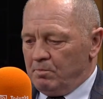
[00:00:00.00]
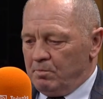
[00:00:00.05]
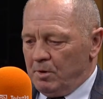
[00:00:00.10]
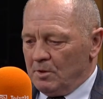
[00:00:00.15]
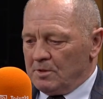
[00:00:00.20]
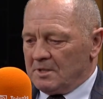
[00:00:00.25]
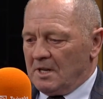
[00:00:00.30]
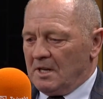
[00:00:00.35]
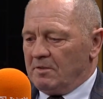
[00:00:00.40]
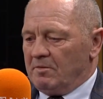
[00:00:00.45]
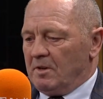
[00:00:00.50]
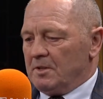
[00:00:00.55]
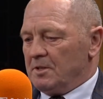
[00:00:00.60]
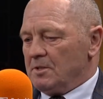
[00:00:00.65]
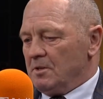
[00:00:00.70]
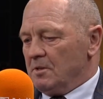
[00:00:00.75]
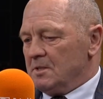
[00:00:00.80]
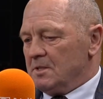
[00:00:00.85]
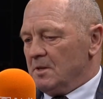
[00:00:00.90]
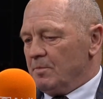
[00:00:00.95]
Polska
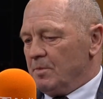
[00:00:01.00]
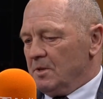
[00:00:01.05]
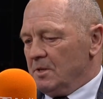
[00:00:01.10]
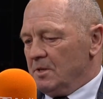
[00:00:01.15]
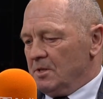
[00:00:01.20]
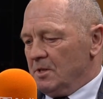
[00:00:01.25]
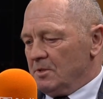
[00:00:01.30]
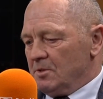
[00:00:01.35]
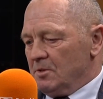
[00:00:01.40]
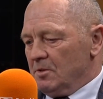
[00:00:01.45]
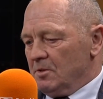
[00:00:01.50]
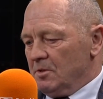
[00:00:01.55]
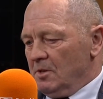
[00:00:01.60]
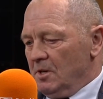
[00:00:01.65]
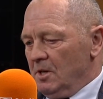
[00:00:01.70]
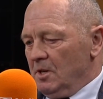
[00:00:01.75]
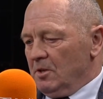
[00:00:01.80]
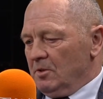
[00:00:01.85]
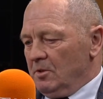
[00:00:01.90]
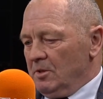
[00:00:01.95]
2050.
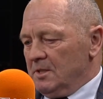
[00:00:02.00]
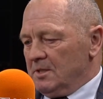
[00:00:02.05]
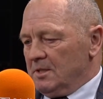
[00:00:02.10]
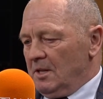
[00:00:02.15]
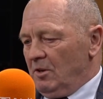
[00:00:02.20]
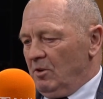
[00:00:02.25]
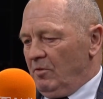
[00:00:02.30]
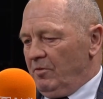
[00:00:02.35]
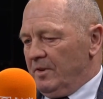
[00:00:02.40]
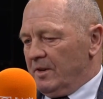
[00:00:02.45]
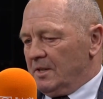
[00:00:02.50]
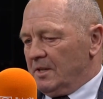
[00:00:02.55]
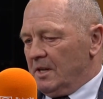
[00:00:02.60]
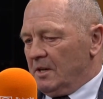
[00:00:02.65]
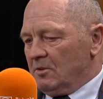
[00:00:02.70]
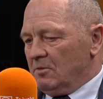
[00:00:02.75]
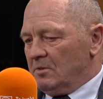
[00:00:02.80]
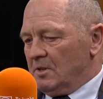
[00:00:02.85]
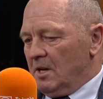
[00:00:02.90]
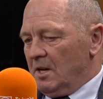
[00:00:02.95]
To jest ta
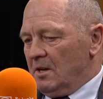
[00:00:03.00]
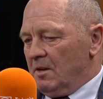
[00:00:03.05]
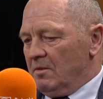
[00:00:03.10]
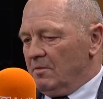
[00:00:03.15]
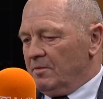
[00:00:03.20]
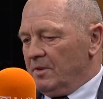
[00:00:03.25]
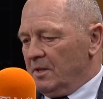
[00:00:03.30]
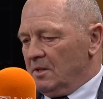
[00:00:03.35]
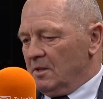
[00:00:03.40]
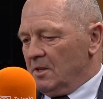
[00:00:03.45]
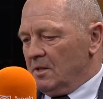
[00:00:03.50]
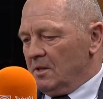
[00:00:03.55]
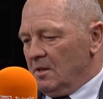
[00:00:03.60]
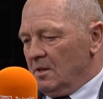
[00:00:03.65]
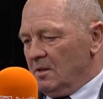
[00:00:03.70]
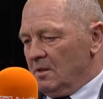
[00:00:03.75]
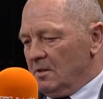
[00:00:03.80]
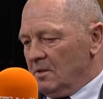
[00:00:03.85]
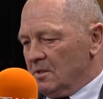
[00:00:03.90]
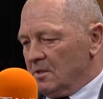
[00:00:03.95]
oferta, która w jednej,
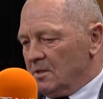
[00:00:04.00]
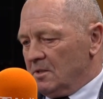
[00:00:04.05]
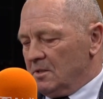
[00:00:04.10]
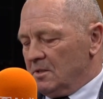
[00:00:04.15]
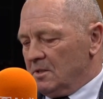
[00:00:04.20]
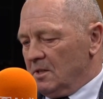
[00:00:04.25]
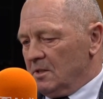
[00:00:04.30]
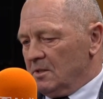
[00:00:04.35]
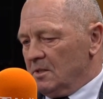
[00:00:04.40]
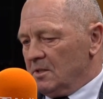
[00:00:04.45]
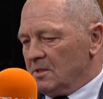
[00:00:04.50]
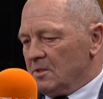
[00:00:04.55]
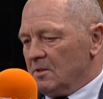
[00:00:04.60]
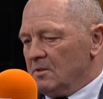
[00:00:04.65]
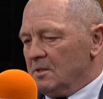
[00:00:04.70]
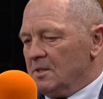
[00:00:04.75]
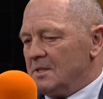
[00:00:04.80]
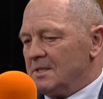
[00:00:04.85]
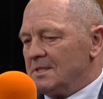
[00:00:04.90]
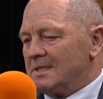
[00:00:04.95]
yy, z jednej
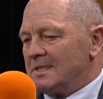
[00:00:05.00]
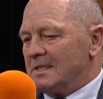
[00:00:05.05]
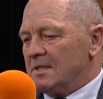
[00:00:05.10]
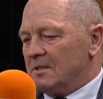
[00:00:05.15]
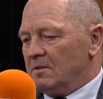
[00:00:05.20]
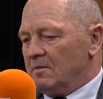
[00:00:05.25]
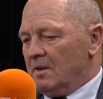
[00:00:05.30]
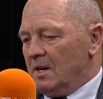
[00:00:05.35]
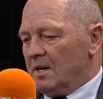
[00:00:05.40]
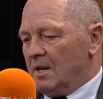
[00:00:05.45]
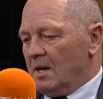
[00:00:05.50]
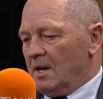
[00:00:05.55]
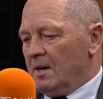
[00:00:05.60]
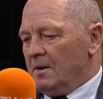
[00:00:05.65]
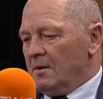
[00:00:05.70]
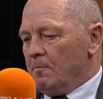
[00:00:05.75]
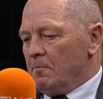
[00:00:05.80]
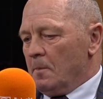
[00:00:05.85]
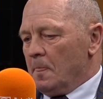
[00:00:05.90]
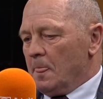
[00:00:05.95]
strony jest skierowana
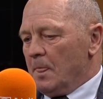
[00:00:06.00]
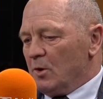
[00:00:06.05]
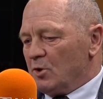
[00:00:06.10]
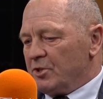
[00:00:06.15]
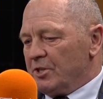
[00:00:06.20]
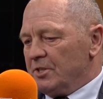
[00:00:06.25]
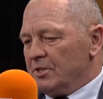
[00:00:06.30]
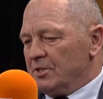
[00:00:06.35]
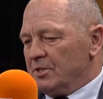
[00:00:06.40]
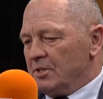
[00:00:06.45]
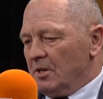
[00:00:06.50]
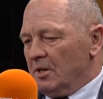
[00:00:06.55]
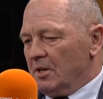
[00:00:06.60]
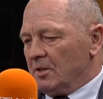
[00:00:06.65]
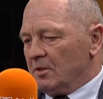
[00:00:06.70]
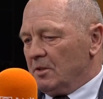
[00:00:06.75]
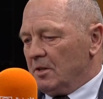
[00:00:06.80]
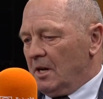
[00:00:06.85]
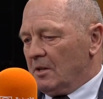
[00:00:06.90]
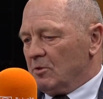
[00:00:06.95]
do części
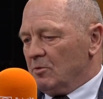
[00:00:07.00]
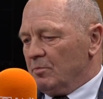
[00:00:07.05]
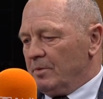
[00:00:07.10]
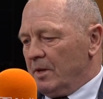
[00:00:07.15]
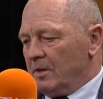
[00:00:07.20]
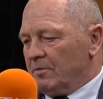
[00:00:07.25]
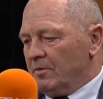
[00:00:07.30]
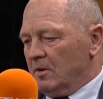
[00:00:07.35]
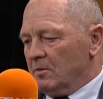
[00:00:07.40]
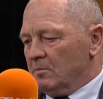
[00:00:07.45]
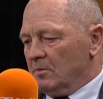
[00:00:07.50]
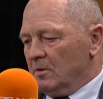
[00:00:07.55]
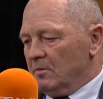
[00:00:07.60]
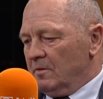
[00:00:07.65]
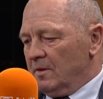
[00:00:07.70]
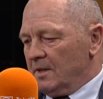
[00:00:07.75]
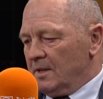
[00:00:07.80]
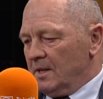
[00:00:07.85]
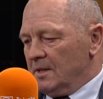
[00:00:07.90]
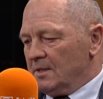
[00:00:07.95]
elektoratu Platformy
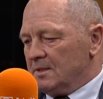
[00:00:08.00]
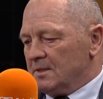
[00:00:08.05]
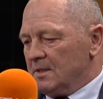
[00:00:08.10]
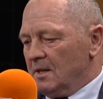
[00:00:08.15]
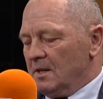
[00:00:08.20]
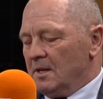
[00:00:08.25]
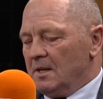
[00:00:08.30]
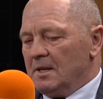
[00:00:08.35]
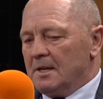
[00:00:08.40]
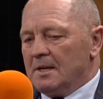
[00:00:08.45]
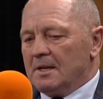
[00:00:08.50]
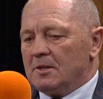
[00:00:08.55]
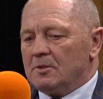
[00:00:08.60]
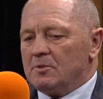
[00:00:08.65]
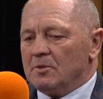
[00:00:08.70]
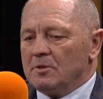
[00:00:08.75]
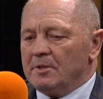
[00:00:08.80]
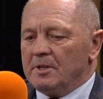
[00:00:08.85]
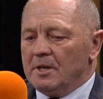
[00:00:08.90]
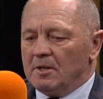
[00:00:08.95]
Obywatelskiej,
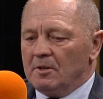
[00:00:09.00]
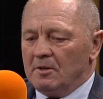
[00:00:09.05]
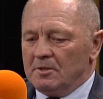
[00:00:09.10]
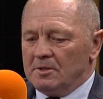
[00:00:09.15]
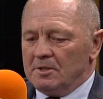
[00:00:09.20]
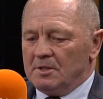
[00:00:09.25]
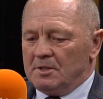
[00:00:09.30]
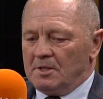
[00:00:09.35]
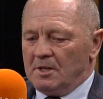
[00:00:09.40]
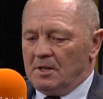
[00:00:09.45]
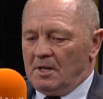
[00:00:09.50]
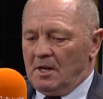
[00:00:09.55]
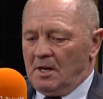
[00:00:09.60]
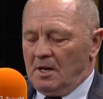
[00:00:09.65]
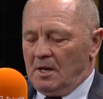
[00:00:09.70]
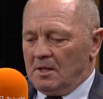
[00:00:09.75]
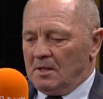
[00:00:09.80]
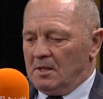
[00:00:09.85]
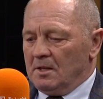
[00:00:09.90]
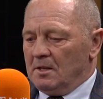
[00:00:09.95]
który nie godzi się
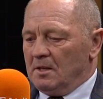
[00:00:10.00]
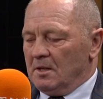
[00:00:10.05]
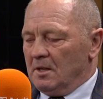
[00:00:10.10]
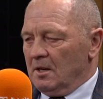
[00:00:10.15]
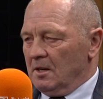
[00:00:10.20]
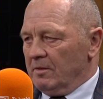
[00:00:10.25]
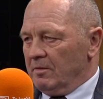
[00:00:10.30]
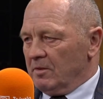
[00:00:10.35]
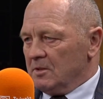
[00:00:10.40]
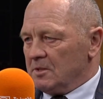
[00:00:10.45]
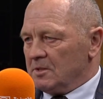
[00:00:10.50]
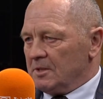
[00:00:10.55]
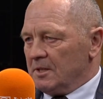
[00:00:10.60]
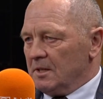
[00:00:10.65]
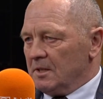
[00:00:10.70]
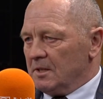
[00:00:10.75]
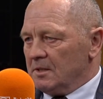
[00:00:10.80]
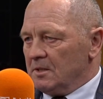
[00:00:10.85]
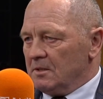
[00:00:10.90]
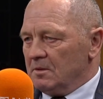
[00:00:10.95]
na ten
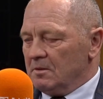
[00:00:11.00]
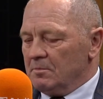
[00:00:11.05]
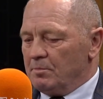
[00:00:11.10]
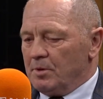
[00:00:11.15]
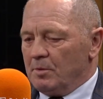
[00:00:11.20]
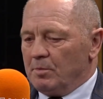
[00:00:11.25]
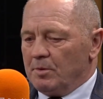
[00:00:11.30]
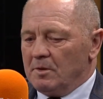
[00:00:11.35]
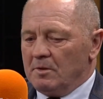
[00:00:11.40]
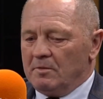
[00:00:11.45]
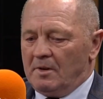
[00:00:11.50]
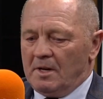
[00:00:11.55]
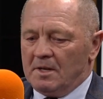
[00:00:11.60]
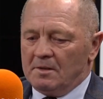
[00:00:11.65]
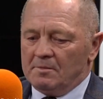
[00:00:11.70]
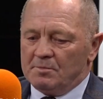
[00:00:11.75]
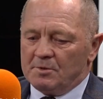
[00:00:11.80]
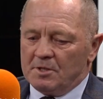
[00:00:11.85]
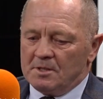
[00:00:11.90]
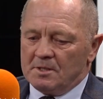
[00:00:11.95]
lewoskręt yy,
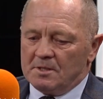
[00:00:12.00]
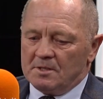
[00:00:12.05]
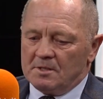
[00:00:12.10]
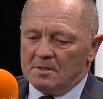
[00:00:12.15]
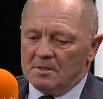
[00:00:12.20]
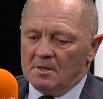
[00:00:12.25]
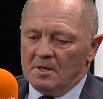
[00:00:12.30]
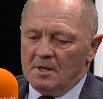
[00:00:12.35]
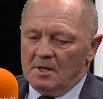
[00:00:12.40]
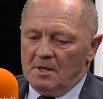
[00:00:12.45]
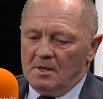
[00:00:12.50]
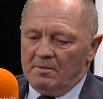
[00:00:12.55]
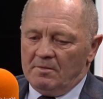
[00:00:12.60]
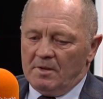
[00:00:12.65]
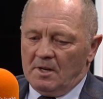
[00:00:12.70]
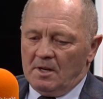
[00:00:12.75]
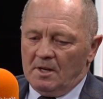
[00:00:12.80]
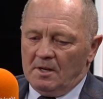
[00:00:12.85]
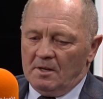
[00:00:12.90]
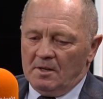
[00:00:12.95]
proponowany przez
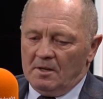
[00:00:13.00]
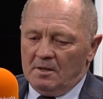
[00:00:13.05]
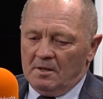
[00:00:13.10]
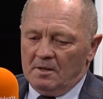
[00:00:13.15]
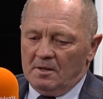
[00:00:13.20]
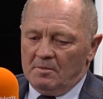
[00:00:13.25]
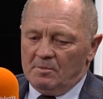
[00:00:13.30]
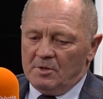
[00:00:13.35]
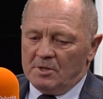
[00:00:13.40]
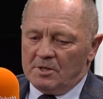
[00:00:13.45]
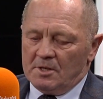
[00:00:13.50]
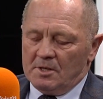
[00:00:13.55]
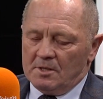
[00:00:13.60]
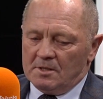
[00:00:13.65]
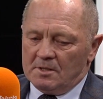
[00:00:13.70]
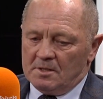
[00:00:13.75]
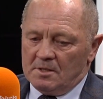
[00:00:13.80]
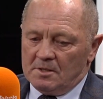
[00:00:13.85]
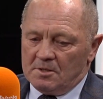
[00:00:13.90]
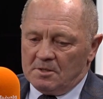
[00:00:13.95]
wiele
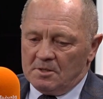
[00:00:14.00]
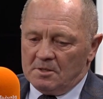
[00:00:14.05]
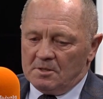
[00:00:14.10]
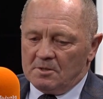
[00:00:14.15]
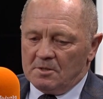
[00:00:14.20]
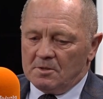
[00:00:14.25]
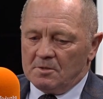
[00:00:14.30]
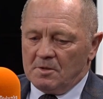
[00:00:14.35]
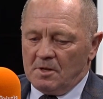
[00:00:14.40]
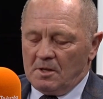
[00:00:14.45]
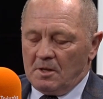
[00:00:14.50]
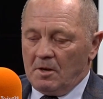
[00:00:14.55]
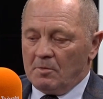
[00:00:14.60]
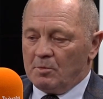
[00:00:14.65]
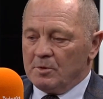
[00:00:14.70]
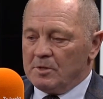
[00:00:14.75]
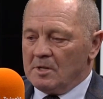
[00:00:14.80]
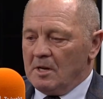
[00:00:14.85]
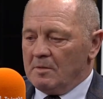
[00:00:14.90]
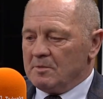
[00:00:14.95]
miesięcy, czy, czy, czy jak
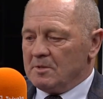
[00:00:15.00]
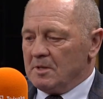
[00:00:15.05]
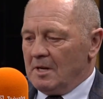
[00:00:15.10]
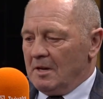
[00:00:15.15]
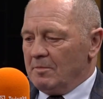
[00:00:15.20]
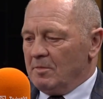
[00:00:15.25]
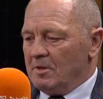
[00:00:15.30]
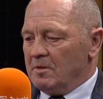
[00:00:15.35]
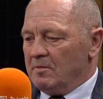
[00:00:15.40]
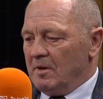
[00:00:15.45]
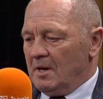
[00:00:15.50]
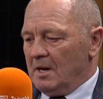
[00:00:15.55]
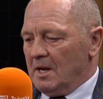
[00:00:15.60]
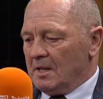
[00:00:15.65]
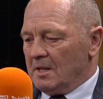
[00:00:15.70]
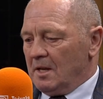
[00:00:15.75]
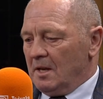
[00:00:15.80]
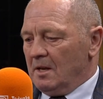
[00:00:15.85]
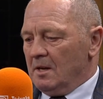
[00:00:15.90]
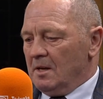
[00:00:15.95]
powiedziałem, co najmniej dwa
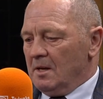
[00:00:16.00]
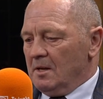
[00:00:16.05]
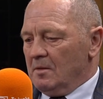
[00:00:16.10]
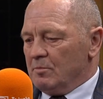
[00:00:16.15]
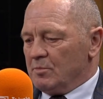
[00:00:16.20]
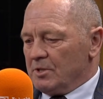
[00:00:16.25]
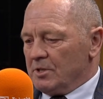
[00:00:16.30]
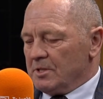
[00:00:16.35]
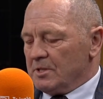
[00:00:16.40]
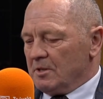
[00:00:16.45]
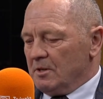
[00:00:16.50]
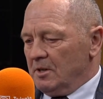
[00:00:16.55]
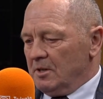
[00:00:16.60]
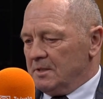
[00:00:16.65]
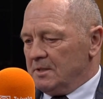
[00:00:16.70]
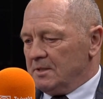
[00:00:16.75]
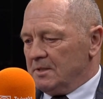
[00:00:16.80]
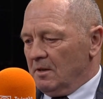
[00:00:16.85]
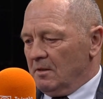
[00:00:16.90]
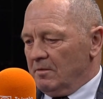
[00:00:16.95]
lata przez
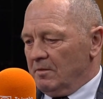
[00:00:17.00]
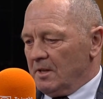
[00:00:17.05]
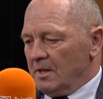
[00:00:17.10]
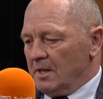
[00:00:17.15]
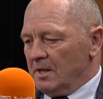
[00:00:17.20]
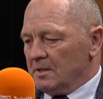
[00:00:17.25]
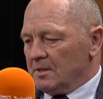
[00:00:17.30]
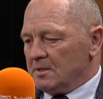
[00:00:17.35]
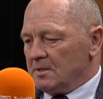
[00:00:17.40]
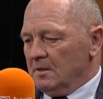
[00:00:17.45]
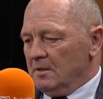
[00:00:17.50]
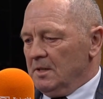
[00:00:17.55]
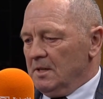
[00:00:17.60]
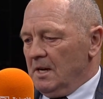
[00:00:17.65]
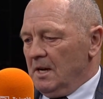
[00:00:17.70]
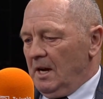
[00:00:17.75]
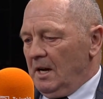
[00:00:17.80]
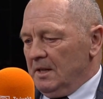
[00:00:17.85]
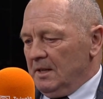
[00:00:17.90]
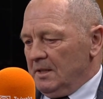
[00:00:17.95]
Koalicję Obywatelską,
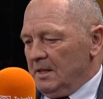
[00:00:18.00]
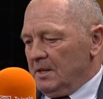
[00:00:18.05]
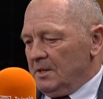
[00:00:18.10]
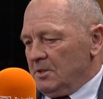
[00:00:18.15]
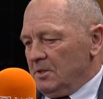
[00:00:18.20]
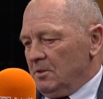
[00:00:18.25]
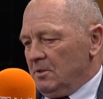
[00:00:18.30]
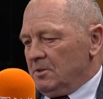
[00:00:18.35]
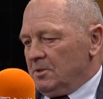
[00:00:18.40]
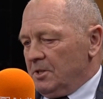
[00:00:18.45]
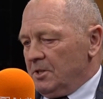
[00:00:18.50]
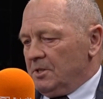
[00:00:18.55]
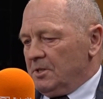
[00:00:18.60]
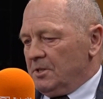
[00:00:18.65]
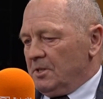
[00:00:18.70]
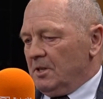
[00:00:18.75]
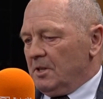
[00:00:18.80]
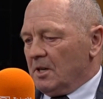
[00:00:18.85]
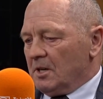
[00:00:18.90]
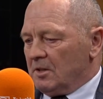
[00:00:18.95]
ale także do
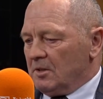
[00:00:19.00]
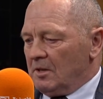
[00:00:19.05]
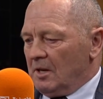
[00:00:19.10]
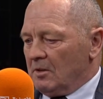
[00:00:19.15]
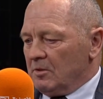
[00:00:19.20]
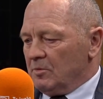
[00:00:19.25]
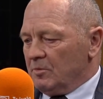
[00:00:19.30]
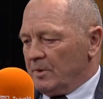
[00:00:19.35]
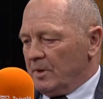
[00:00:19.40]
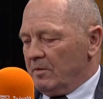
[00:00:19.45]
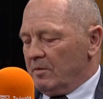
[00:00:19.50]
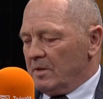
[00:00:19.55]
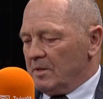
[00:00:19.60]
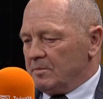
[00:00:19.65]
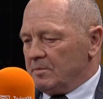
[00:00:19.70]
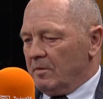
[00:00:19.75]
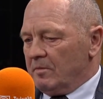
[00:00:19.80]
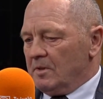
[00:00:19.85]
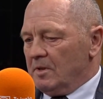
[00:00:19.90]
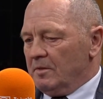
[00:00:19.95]
części elektoratu Prawa i
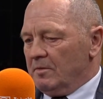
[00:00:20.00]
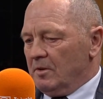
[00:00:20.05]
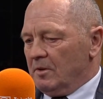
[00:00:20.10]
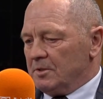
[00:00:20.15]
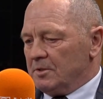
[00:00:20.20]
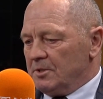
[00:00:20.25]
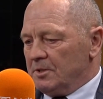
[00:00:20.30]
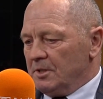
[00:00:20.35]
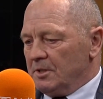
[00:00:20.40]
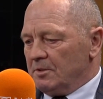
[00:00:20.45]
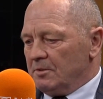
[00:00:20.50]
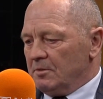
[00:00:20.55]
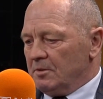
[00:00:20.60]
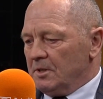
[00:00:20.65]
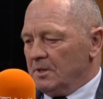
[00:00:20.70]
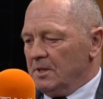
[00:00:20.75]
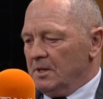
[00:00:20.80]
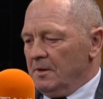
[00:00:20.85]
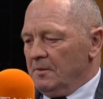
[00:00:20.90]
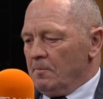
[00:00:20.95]
Sprawiedliwości,
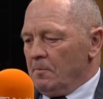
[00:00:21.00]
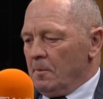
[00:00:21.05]
który